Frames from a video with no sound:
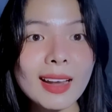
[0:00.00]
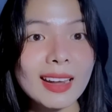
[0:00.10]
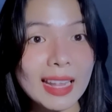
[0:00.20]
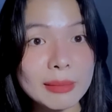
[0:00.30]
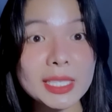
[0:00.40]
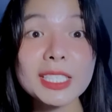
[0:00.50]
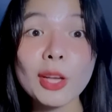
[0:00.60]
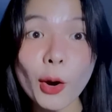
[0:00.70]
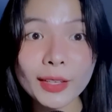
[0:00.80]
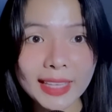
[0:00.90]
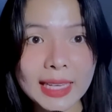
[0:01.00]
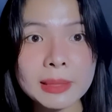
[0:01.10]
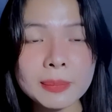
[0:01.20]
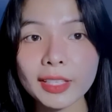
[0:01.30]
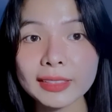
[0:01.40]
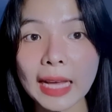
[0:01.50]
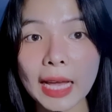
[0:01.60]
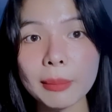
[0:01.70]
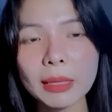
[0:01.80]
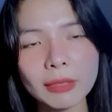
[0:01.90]
là em sẽ cho nha hiện
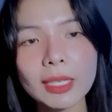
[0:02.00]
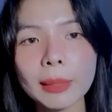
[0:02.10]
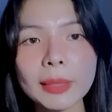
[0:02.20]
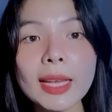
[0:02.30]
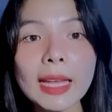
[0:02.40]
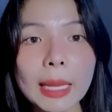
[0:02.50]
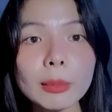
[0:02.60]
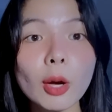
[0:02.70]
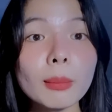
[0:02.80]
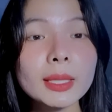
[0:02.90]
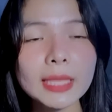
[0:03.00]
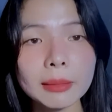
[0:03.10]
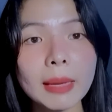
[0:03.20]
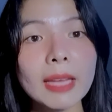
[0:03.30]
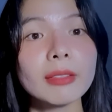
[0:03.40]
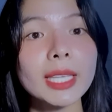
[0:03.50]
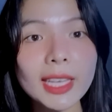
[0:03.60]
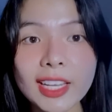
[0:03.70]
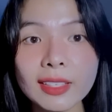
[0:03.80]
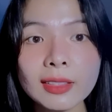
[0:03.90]
tại bạn vẫn cảm giác em còn bên cạnh bạn và
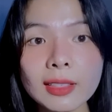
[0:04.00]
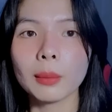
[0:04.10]
gia đình